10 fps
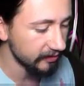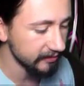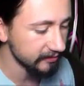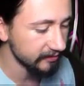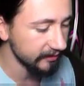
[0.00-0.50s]

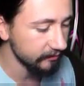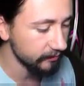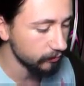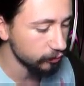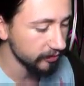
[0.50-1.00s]

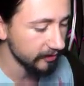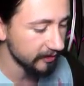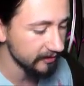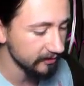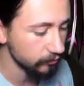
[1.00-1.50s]
farkındayım. Burada
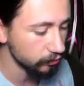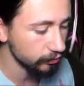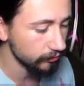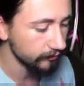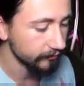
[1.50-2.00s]
bir item
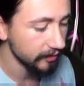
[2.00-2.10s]
buldum.